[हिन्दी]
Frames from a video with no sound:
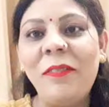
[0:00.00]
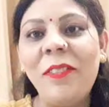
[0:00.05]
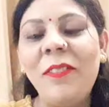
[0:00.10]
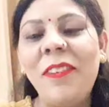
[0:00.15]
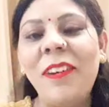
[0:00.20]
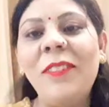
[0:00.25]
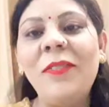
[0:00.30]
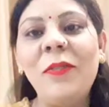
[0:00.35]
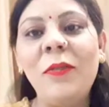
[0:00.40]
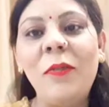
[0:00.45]

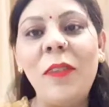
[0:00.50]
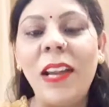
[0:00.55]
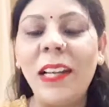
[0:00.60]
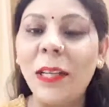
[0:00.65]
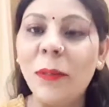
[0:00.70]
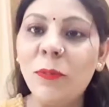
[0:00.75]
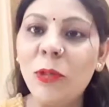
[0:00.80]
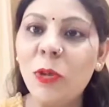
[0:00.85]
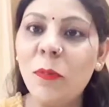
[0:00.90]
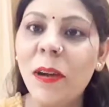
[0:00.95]
एवरीवन
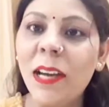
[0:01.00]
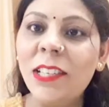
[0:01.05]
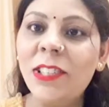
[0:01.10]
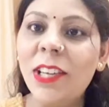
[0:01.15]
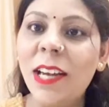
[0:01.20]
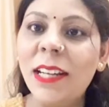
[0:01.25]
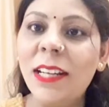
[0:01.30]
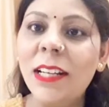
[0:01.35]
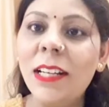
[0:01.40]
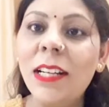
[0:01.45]
वेलकम टू माय
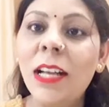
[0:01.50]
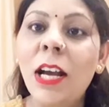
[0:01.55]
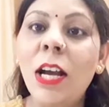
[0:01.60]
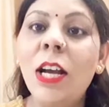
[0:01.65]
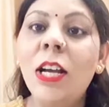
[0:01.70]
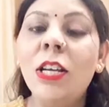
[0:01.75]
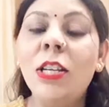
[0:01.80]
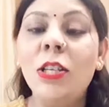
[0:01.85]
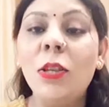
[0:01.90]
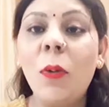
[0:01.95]
चैनल
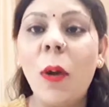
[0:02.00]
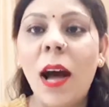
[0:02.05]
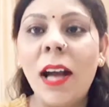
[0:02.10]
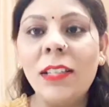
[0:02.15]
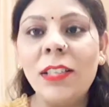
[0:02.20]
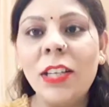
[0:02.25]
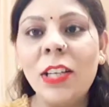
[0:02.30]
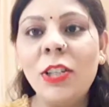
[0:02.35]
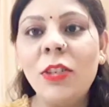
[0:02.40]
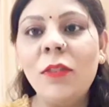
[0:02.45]
सो
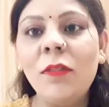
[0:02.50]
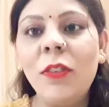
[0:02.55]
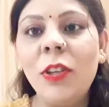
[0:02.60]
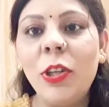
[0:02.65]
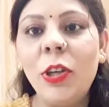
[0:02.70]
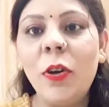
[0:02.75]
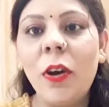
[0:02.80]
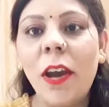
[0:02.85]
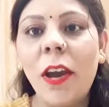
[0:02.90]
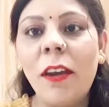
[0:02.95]
आज का जो
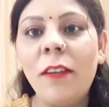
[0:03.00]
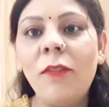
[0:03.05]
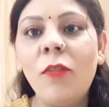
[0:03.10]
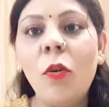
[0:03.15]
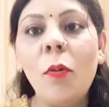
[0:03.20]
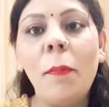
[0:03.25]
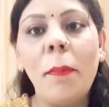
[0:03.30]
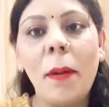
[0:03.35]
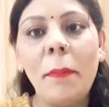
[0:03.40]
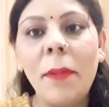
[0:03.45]
वीडियो है
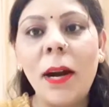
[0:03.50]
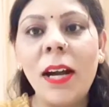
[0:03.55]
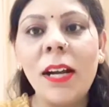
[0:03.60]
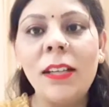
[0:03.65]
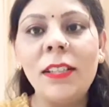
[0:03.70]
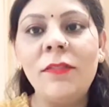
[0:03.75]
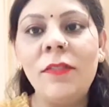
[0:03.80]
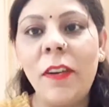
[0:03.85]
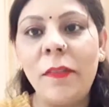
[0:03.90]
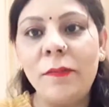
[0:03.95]
वो ममा
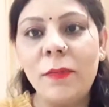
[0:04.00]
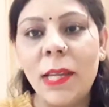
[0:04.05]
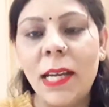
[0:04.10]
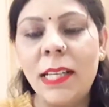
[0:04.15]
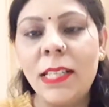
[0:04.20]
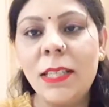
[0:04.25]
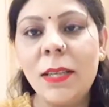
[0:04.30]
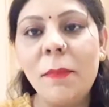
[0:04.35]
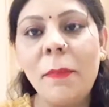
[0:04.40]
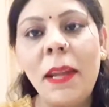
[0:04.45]

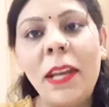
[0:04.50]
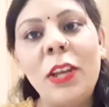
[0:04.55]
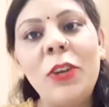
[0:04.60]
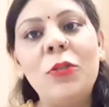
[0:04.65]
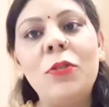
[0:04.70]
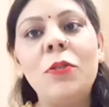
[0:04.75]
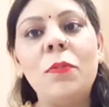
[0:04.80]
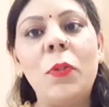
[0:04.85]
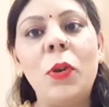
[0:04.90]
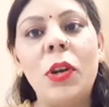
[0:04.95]
वेबसाइट से मैंने
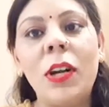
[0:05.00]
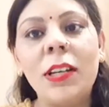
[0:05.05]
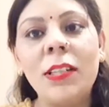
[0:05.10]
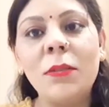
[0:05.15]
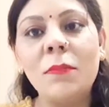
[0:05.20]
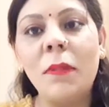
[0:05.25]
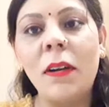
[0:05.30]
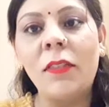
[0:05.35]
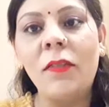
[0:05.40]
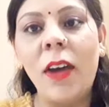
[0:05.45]
कुछ
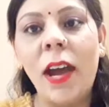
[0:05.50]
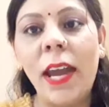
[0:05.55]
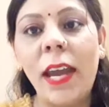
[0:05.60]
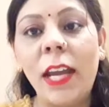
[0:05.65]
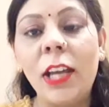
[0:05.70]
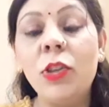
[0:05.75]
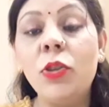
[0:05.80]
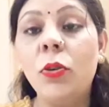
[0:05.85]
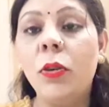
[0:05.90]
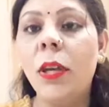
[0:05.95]
प्रोडक्ट मंगवाए
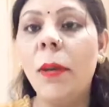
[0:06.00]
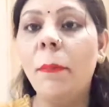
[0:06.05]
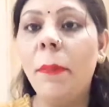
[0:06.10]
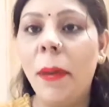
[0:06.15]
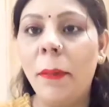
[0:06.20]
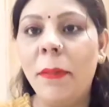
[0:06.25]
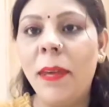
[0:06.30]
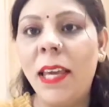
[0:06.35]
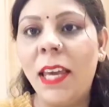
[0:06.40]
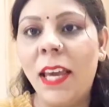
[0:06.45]
हैं जो कि
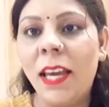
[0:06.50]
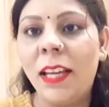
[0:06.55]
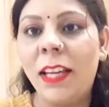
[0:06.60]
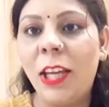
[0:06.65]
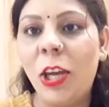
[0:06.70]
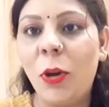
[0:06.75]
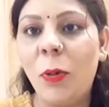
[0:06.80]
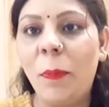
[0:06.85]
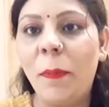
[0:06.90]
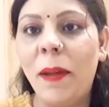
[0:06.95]
बेबी
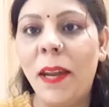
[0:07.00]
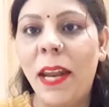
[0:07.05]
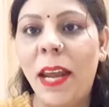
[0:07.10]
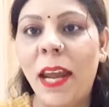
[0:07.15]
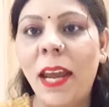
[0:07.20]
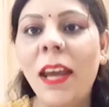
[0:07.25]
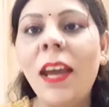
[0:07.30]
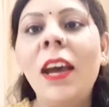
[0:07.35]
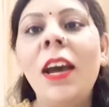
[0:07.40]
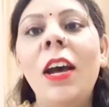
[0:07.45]
केयर के ऊपर
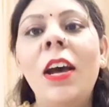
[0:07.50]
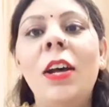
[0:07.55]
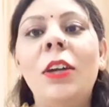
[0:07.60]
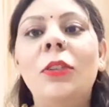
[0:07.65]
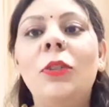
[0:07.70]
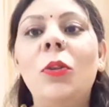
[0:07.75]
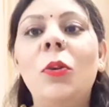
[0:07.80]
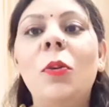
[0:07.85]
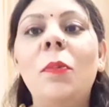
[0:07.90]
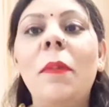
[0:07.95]
है
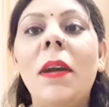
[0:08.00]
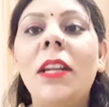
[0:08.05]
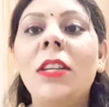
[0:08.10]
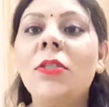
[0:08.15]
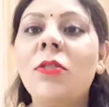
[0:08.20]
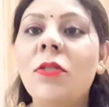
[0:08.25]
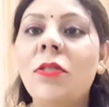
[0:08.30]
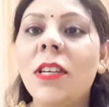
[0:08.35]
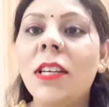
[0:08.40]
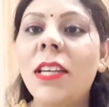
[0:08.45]
तो
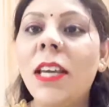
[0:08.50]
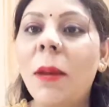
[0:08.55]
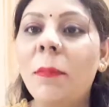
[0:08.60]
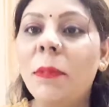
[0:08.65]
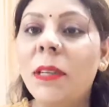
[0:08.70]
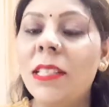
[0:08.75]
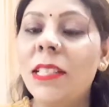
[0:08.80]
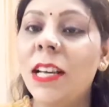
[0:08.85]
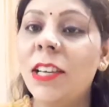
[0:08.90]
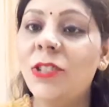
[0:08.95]
मैंने सोचा कि
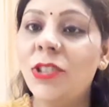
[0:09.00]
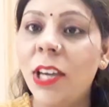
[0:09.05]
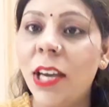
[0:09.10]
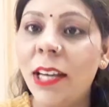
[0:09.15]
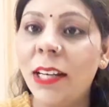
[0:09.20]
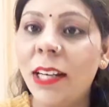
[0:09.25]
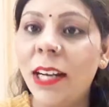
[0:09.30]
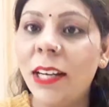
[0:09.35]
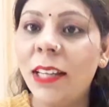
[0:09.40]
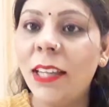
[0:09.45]
आपके साथ
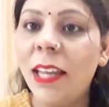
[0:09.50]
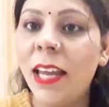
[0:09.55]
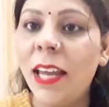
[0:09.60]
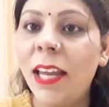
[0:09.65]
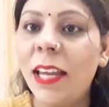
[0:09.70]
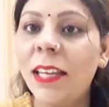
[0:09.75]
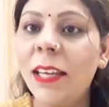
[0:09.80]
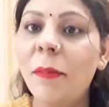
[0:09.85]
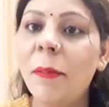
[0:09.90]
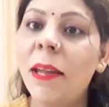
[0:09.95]
शेयर करते
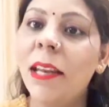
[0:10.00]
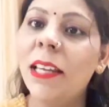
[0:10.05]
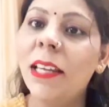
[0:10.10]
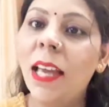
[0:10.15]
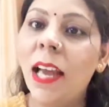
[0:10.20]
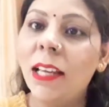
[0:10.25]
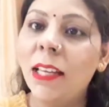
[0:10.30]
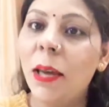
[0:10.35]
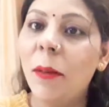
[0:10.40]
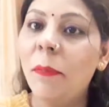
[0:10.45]
हैं कि मैंने
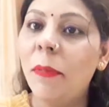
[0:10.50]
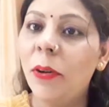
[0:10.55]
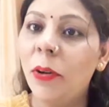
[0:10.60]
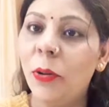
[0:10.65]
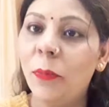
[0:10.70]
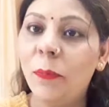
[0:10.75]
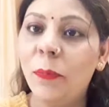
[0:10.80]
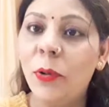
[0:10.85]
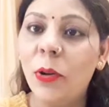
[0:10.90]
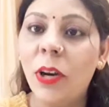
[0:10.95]
क्या क्या
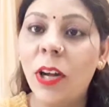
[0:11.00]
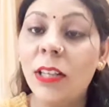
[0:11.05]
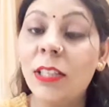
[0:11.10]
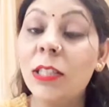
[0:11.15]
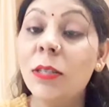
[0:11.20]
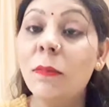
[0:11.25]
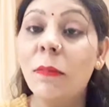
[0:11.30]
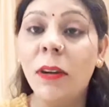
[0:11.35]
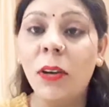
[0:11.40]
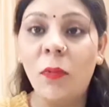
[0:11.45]

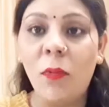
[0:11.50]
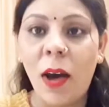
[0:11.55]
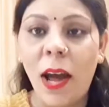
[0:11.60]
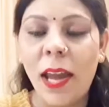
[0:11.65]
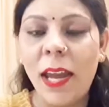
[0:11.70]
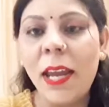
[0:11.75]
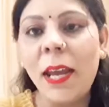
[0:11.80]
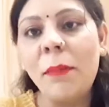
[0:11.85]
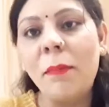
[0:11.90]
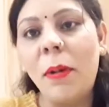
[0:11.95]
प्रोडक्ट्स
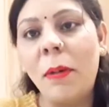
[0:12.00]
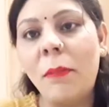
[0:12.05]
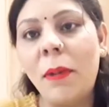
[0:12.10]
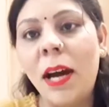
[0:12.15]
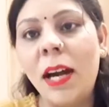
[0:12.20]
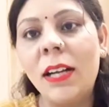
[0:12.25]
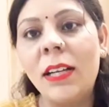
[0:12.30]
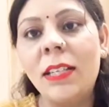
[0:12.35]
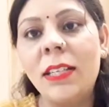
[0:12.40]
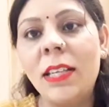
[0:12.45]
मंगवाए हैं
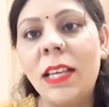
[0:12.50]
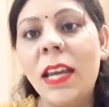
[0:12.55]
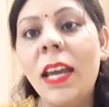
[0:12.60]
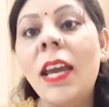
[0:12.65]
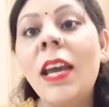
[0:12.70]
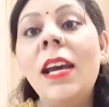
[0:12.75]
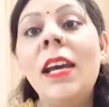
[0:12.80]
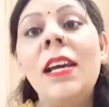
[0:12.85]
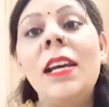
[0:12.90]
ममा आर्ट से